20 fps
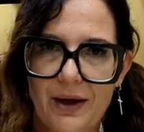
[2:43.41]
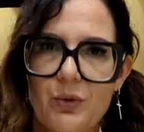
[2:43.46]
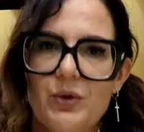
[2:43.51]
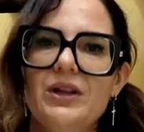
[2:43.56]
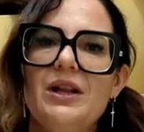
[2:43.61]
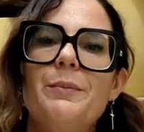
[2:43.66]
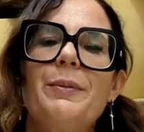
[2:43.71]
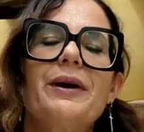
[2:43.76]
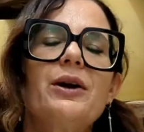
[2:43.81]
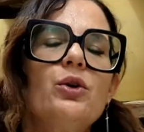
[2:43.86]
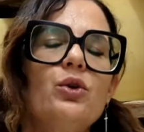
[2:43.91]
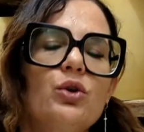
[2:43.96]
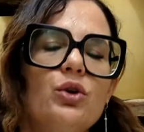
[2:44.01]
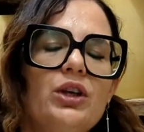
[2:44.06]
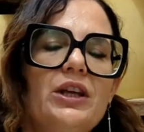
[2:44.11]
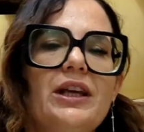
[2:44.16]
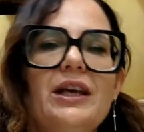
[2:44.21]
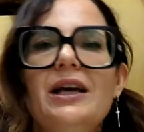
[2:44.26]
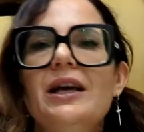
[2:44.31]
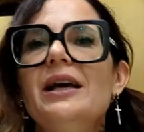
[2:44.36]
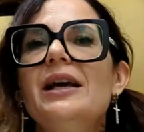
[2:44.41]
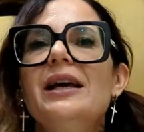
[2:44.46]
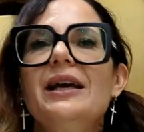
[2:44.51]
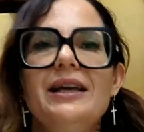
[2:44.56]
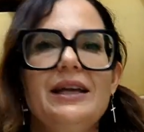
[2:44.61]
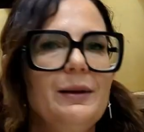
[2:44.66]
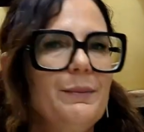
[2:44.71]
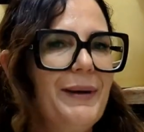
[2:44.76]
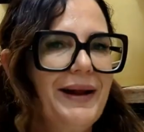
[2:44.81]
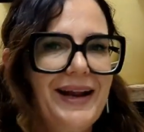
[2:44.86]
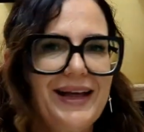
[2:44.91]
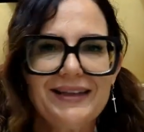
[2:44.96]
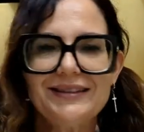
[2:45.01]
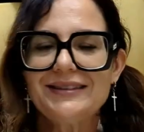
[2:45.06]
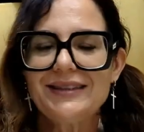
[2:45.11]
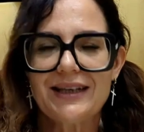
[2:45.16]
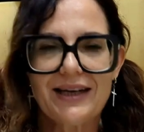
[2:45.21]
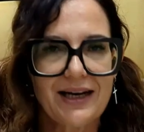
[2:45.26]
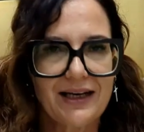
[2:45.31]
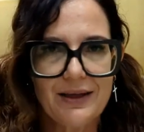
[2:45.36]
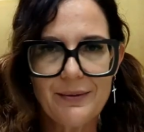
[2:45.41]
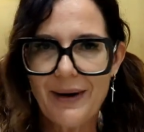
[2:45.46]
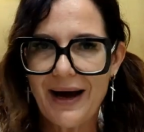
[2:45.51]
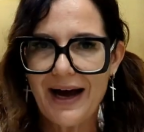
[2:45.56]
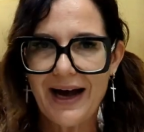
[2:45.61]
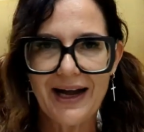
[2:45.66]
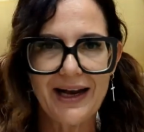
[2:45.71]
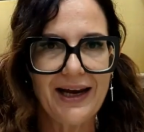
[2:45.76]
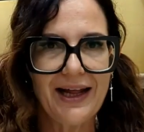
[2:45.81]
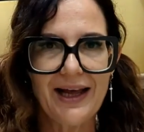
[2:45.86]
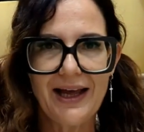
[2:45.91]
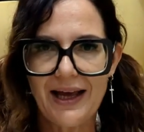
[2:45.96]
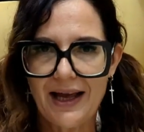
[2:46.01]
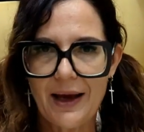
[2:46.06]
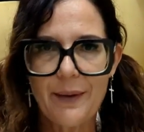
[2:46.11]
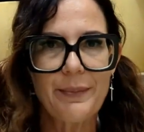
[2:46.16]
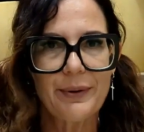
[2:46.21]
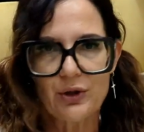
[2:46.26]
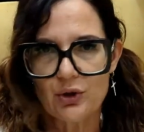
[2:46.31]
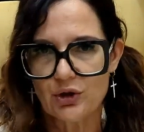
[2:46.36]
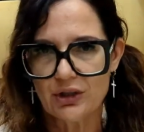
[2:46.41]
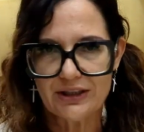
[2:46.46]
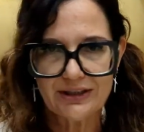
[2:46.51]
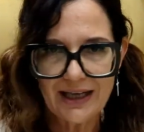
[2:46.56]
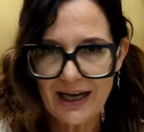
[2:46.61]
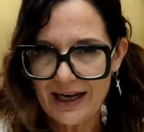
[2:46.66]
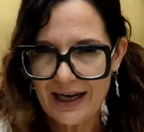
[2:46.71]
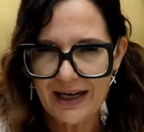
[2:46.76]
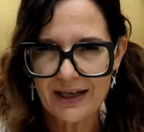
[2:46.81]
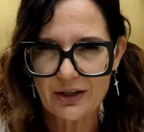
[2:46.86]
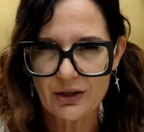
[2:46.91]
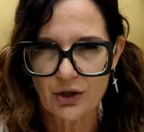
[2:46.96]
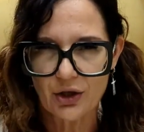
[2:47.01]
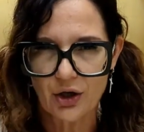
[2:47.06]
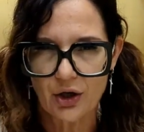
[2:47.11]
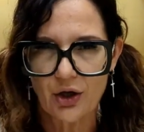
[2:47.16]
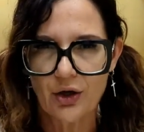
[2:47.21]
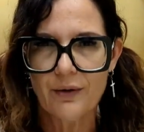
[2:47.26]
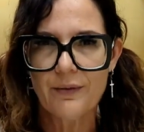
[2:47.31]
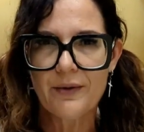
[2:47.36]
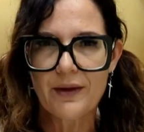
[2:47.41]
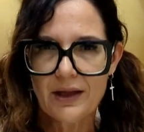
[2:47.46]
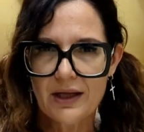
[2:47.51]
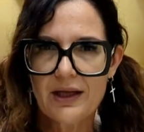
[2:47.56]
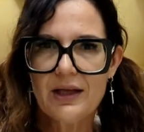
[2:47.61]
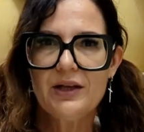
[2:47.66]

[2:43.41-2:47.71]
Quindi per noi il benessere animale è prioritario.